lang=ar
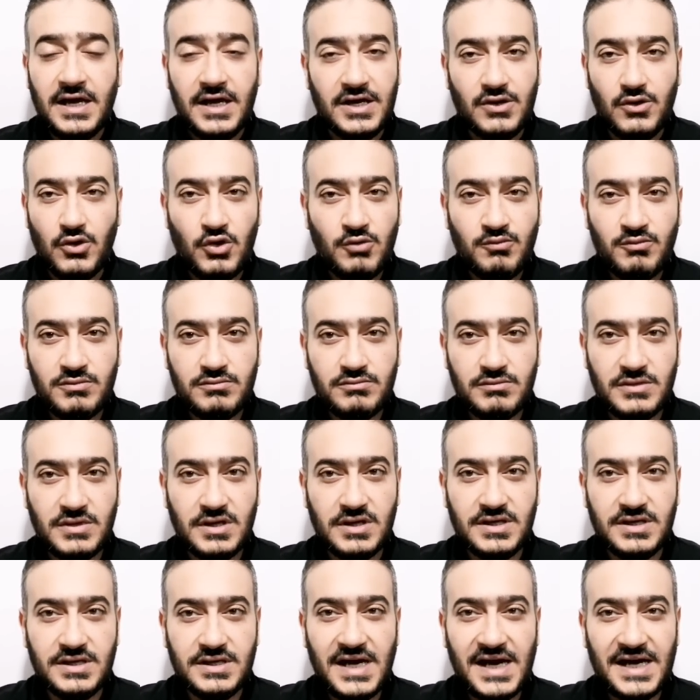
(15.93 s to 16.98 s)
الأم
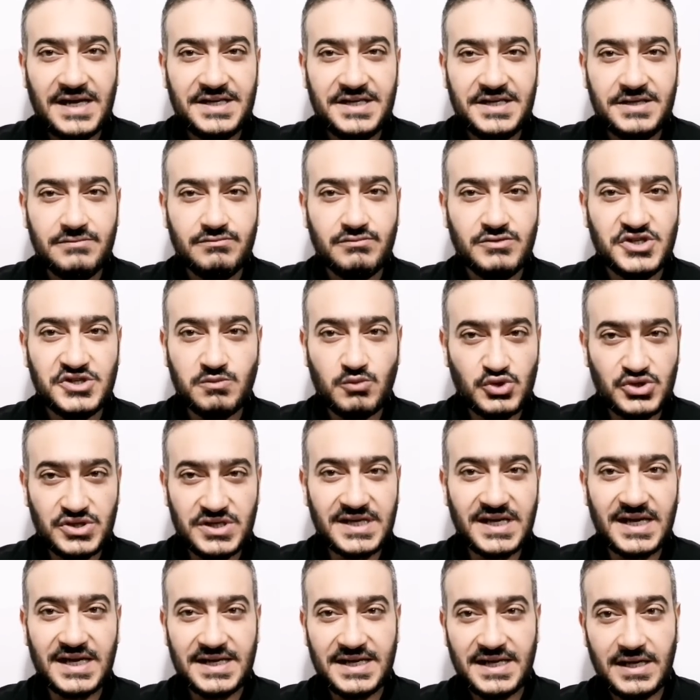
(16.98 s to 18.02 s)
آه، يعني مش
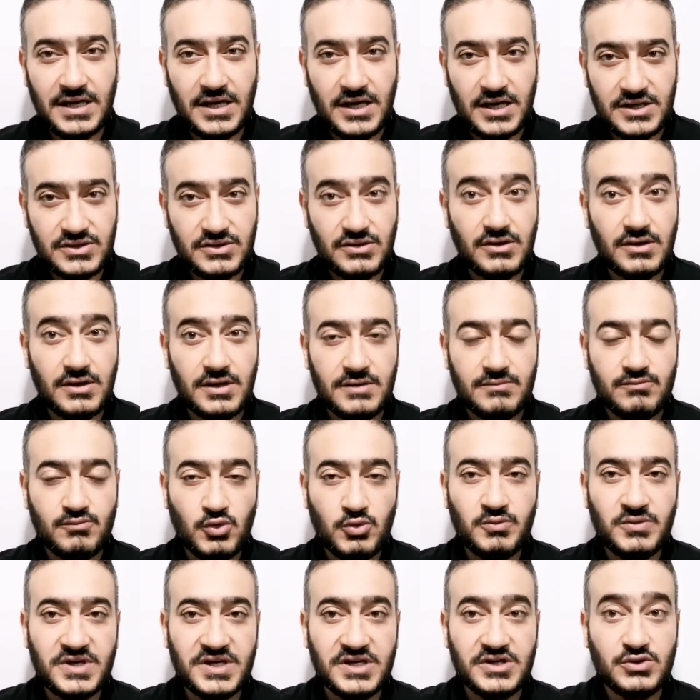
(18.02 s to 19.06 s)
مدركة إنها أخطاء
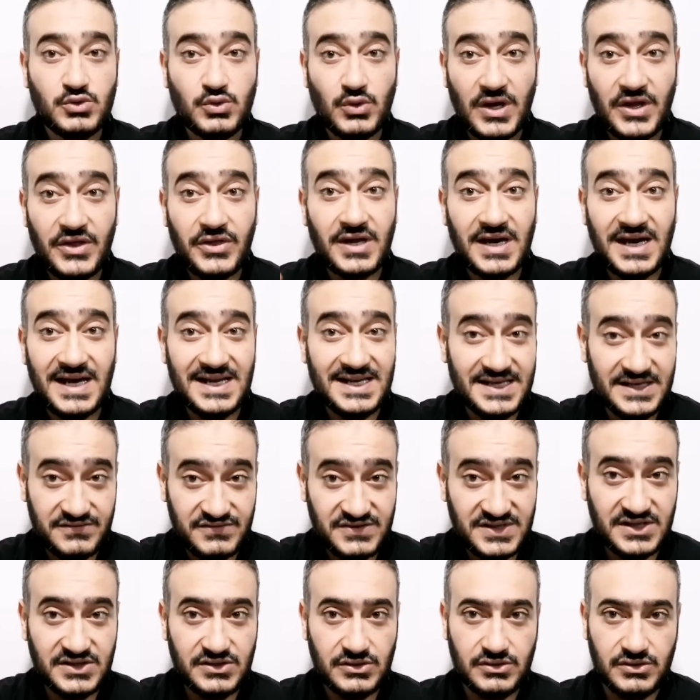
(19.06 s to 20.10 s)
ممكن تؤثر على
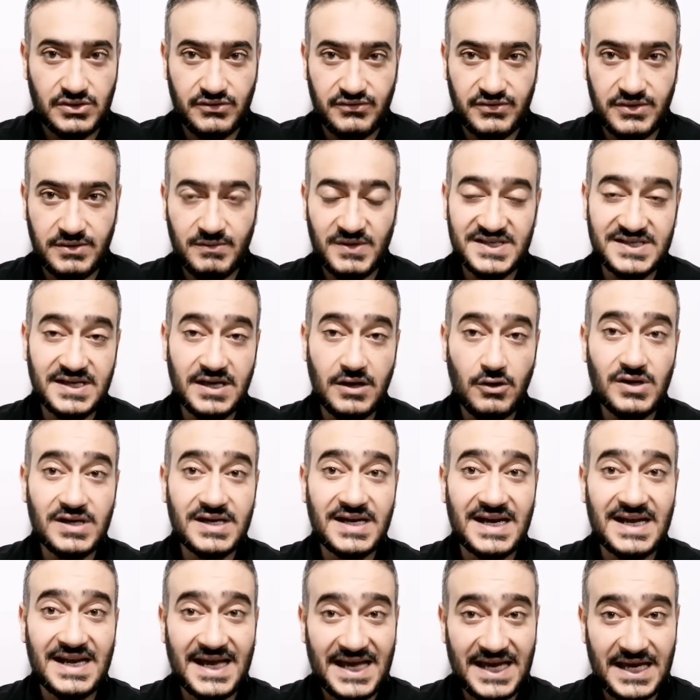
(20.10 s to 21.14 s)
نفسية الطفل بس
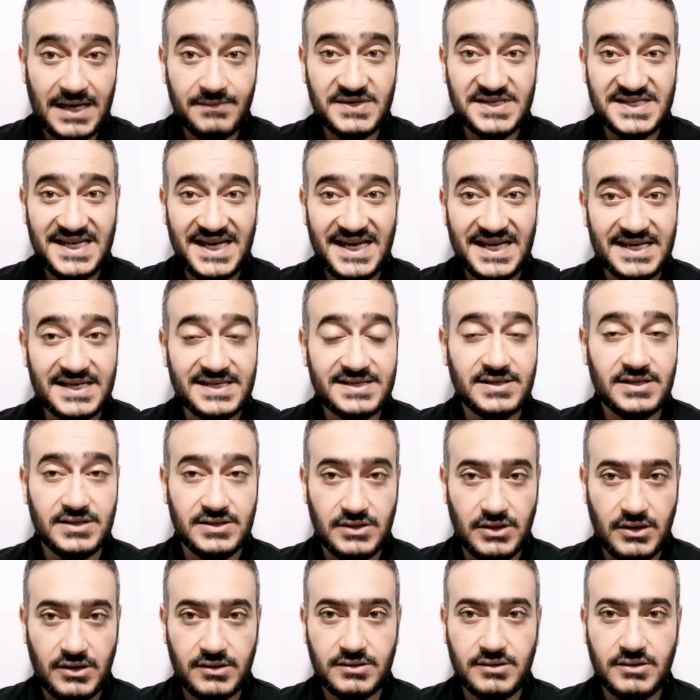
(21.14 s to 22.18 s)
هقولك على خمس حاجات
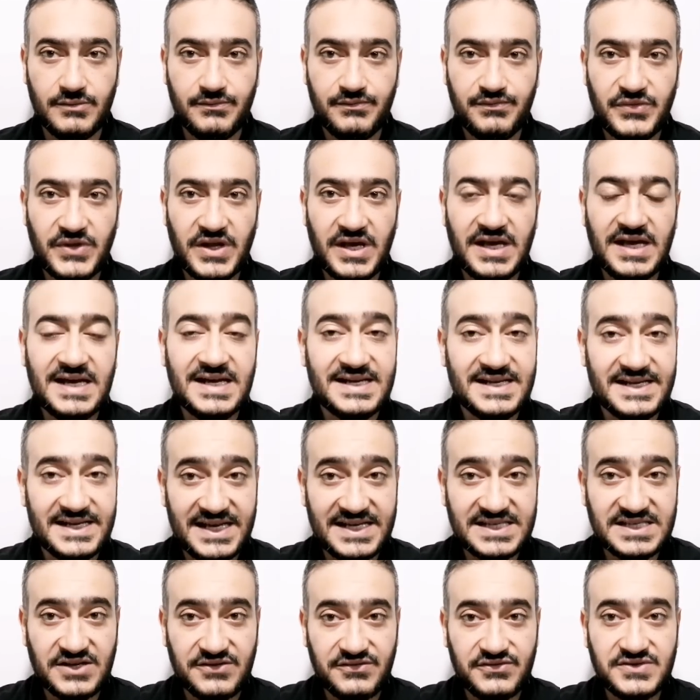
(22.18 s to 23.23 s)
النهاردة
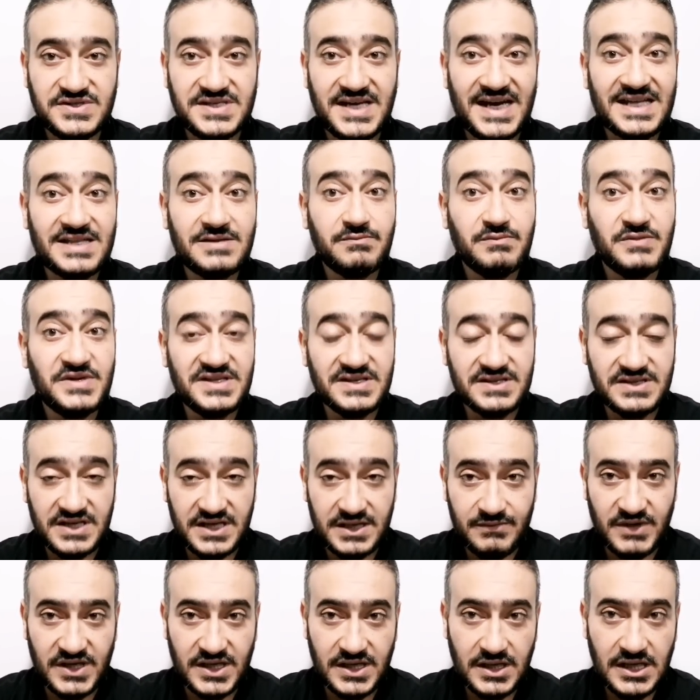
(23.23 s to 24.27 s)
للأسف ساعات
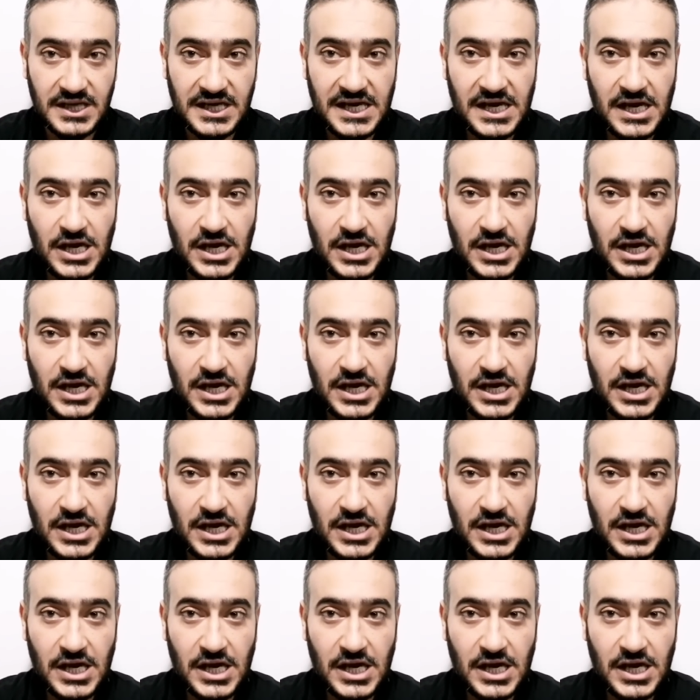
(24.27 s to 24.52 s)
بتتعمل